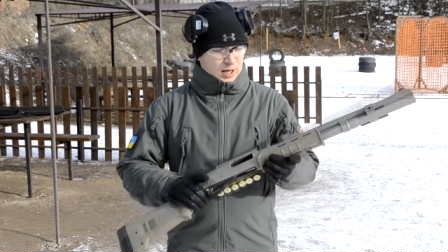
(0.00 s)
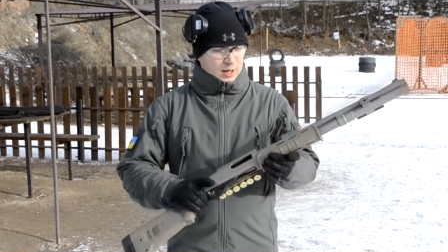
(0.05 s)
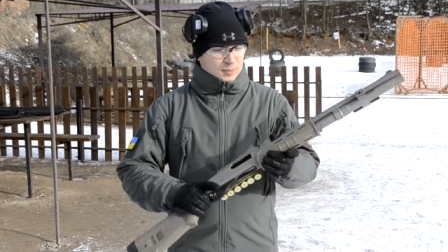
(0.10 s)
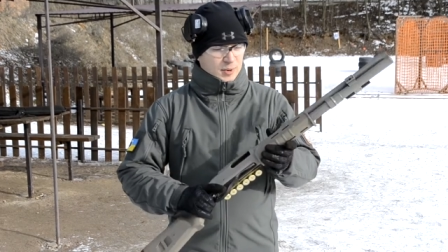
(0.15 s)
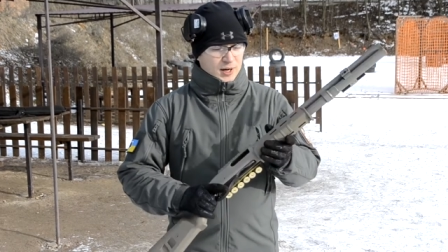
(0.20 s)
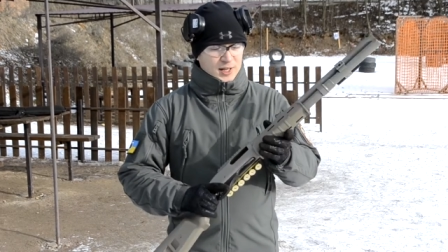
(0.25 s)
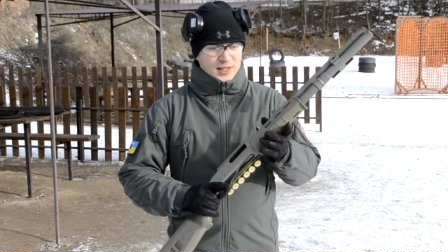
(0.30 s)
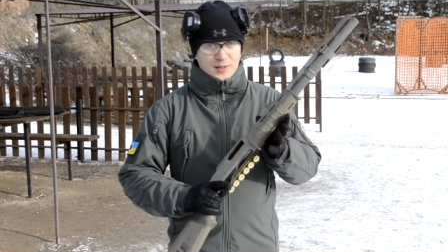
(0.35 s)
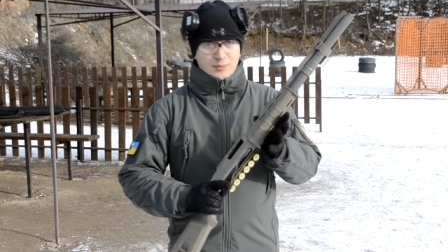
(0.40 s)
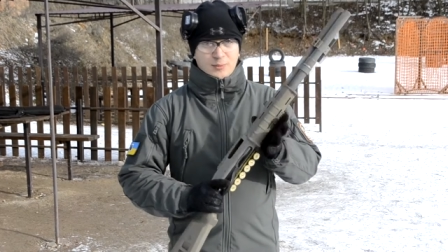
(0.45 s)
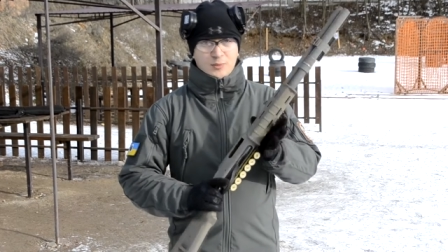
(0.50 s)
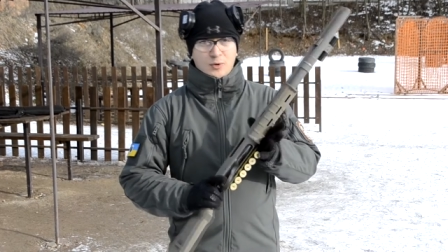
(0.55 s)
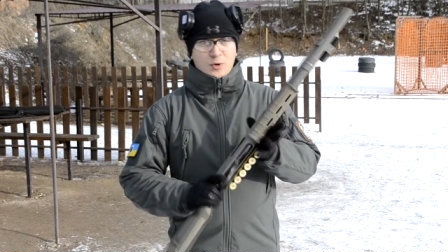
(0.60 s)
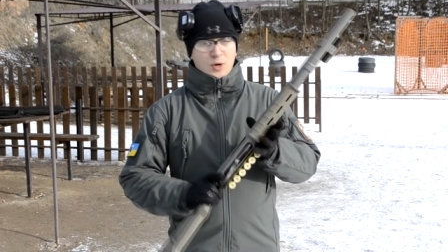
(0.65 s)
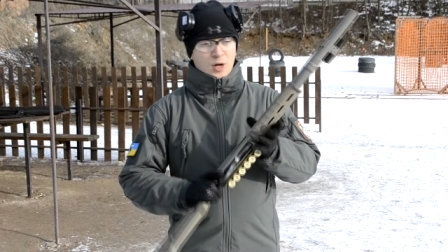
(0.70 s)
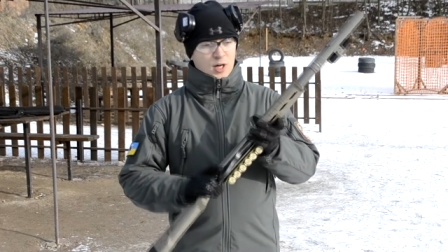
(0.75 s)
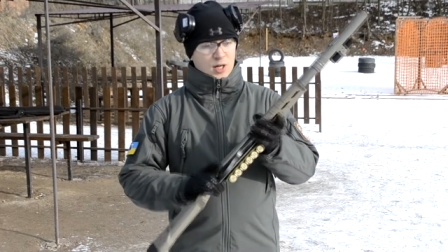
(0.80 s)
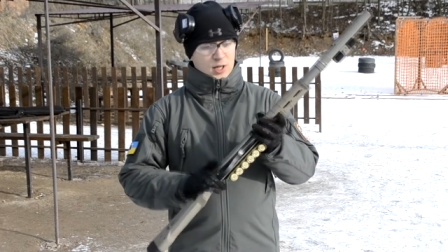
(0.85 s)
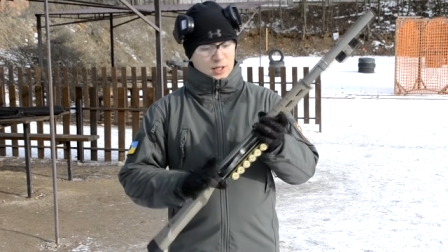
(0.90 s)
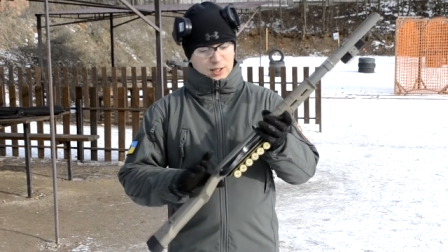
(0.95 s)

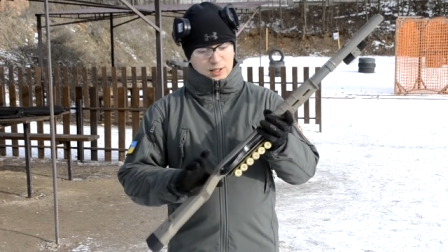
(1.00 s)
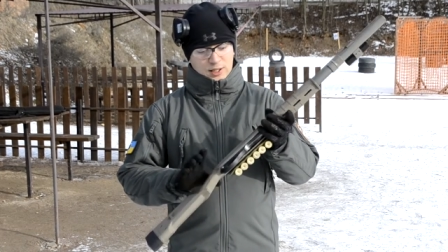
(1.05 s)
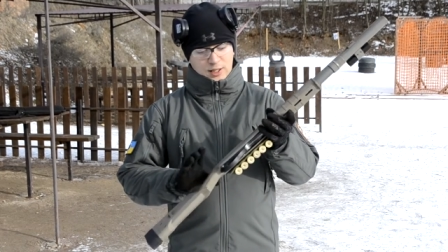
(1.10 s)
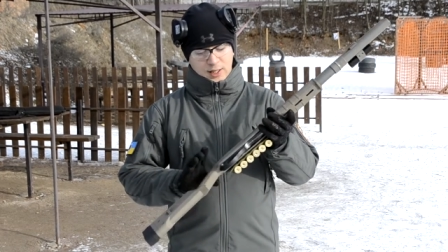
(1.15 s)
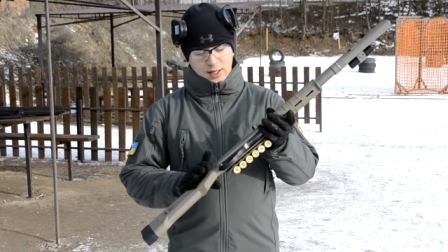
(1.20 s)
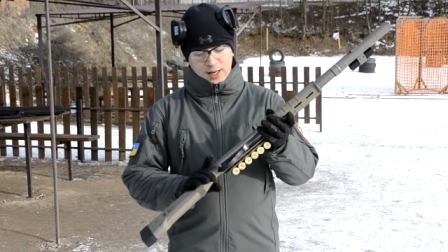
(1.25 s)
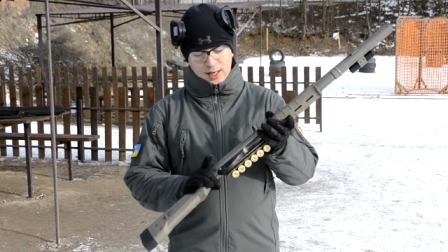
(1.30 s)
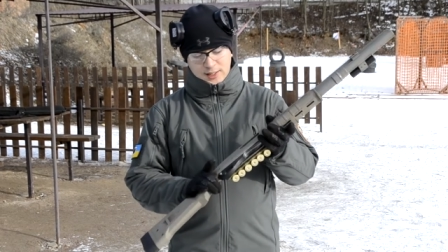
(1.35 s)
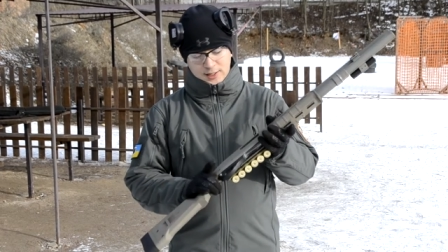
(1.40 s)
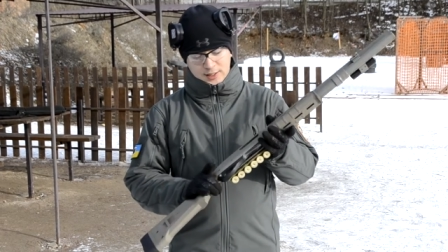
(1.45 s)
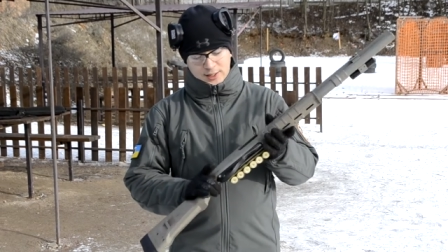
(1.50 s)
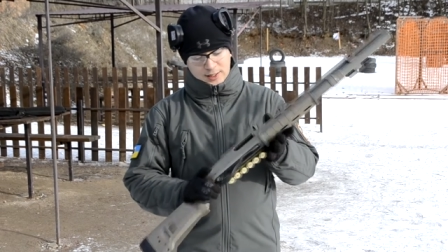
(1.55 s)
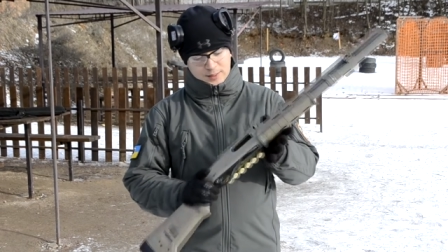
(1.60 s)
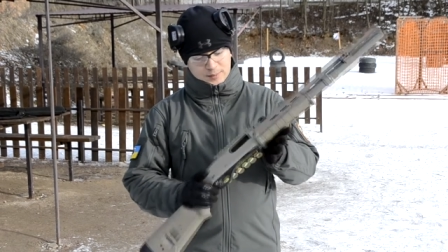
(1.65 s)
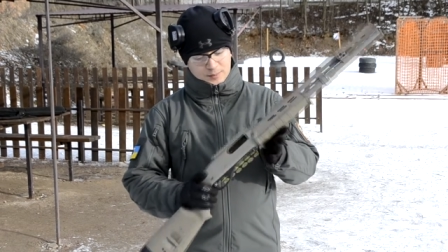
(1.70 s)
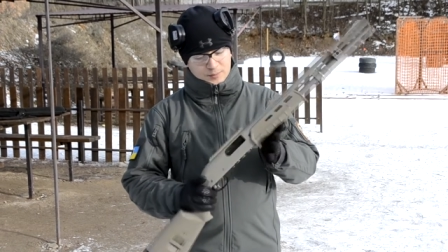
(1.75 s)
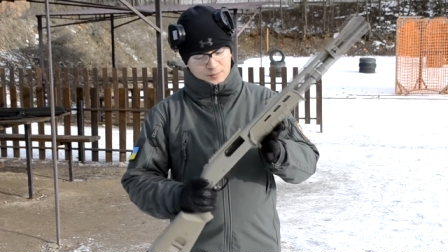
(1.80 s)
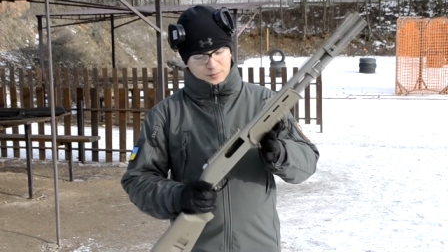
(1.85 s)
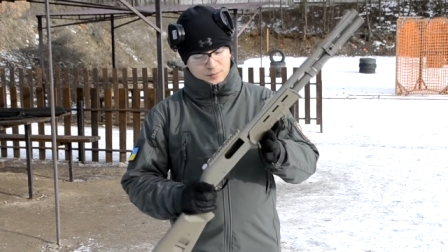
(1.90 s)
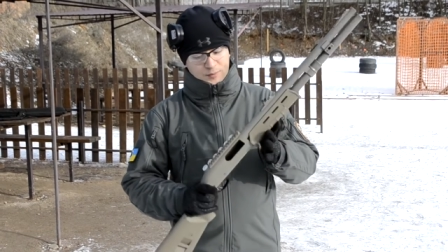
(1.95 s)
Поэтому кратко,
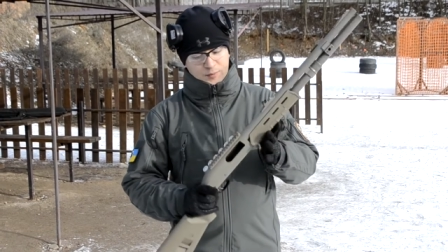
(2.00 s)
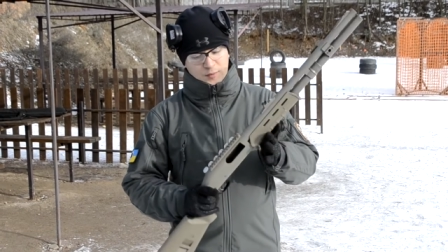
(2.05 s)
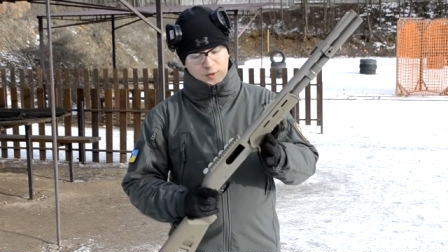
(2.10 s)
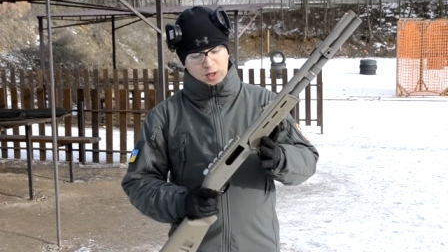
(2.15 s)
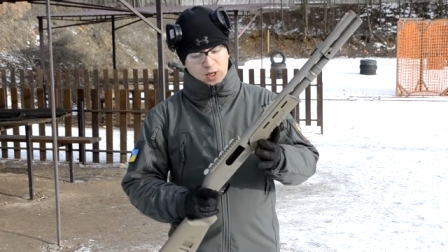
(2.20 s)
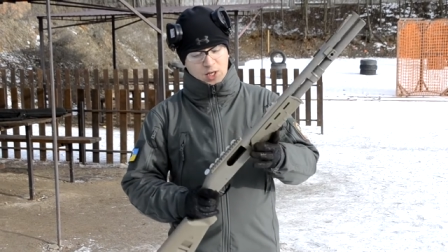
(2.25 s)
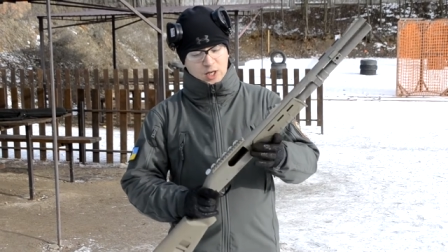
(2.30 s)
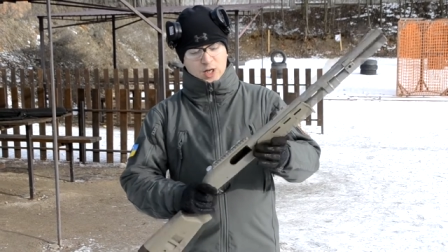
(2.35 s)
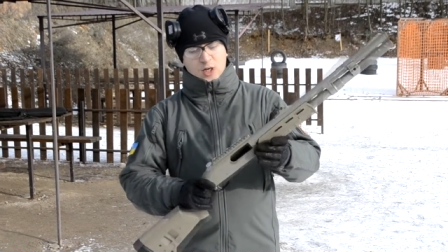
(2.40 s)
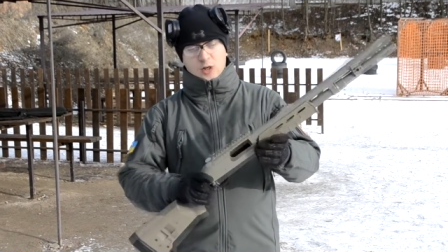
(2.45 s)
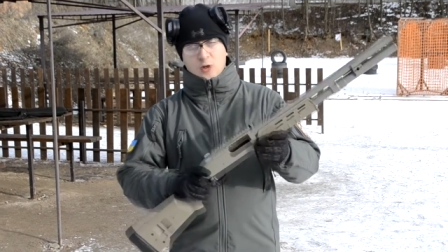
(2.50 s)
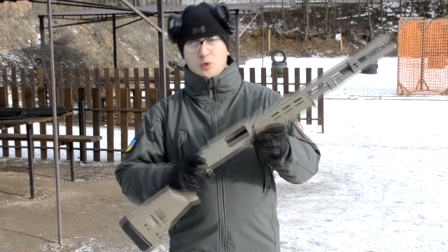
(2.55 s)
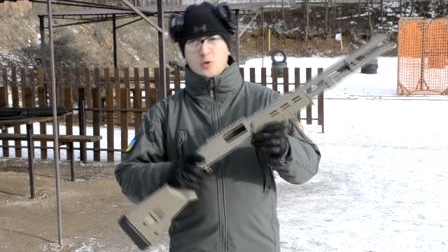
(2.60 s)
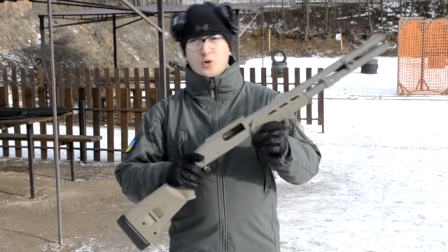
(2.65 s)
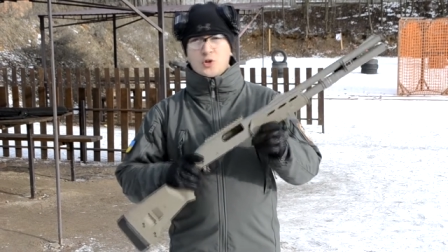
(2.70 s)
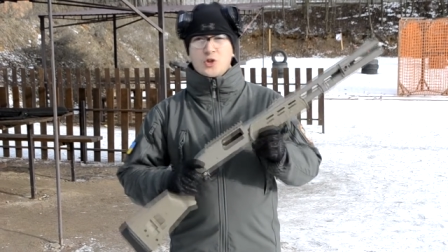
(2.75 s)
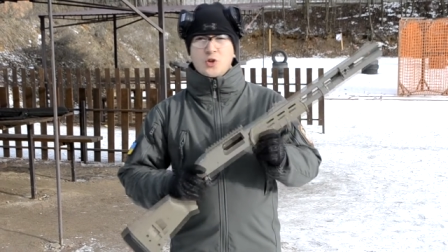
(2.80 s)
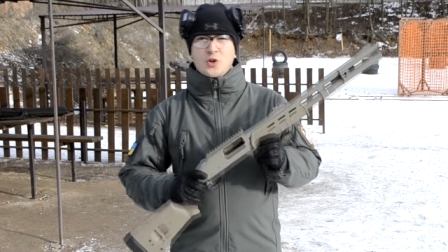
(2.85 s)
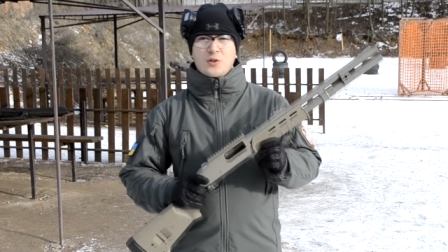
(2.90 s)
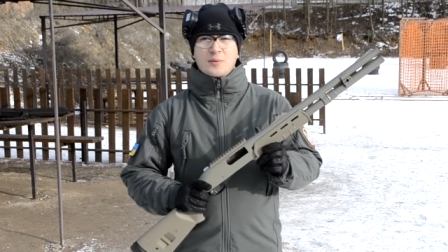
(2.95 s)

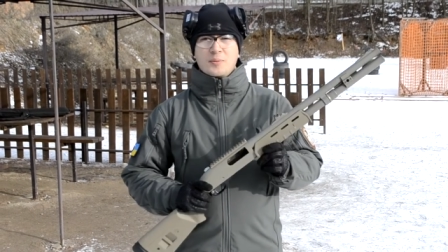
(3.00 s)
ружье,